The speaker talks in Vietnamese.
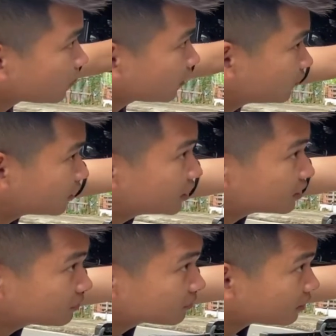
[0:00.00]
và đây là
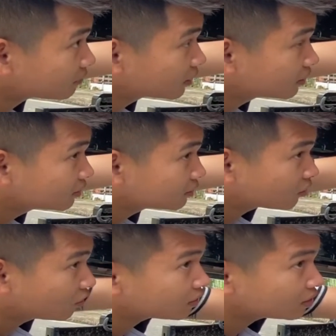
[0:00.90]
dầm thép này
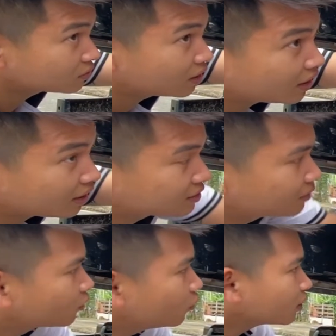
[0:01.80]
đó trong kia lại là
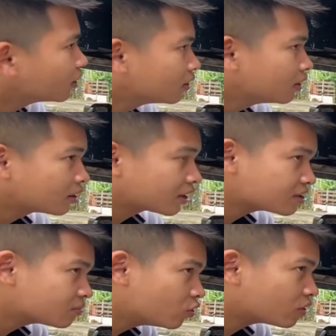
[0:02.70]
dầm gỗ kìa cái
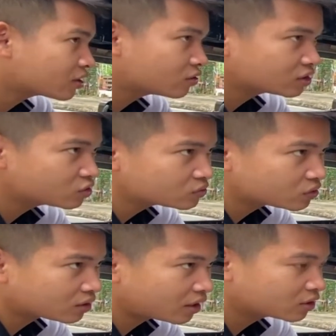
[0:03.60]
dầm gỗ này nó sẽ giúp
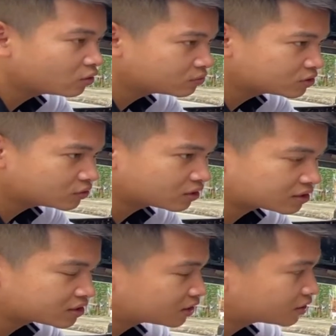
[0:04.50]
cho cái thùng chịu được cái
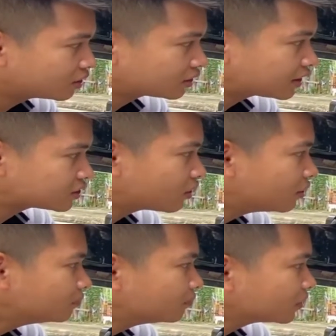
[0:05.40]
trải, uh, à, tải trọng âm
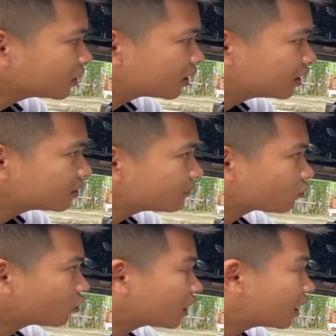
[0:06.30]
tức là khi các bạn
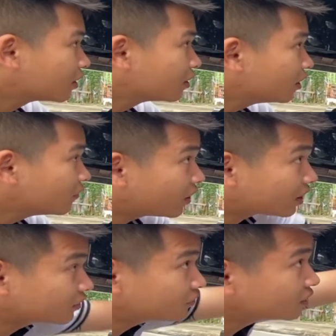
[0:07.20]
quá tải và
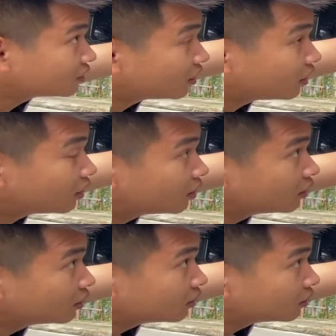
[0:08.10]
cái phần uh,
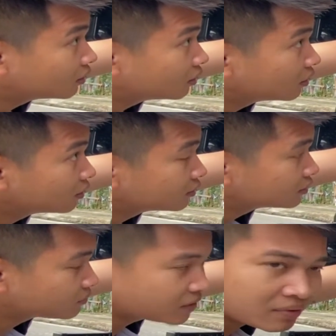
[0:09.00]

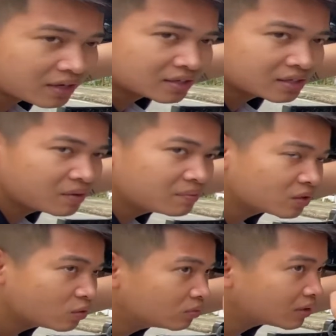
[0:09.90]
dầm thép này thì bên mình
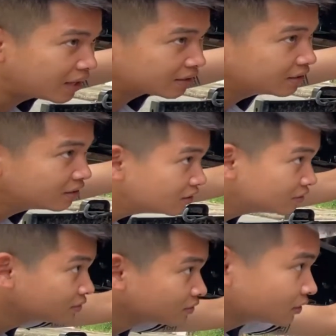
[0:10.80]
cũng cải tiến hơn
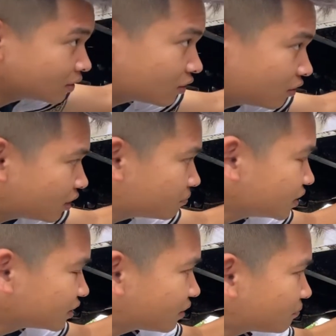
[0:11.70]
đó là
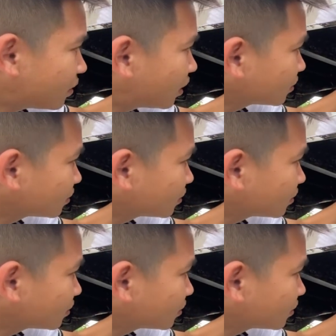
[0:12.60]
mình làm bằng